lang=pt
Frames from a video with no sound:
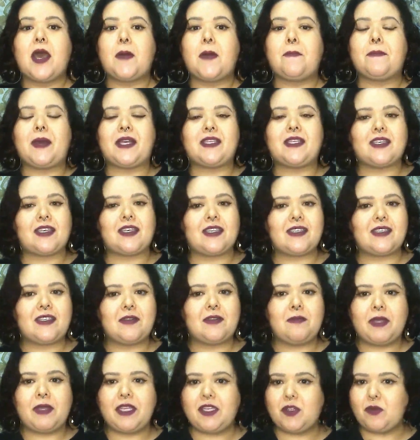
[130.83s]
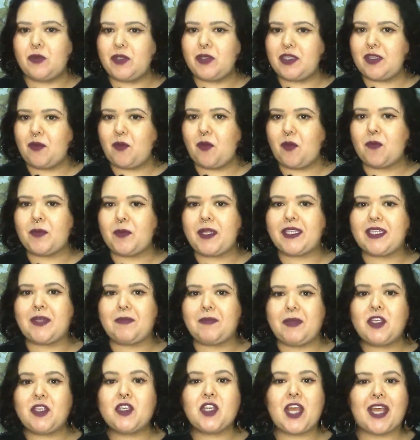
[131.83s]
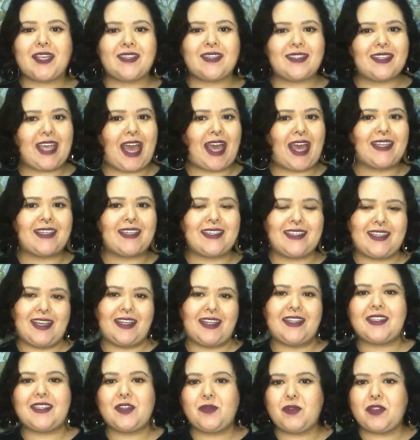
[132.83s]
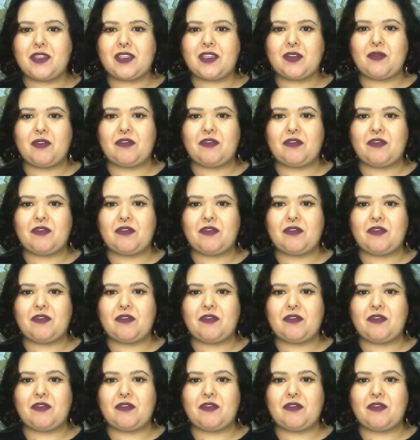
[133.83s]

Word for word: mas elas também não estão completamente rasgadas e eles não estão em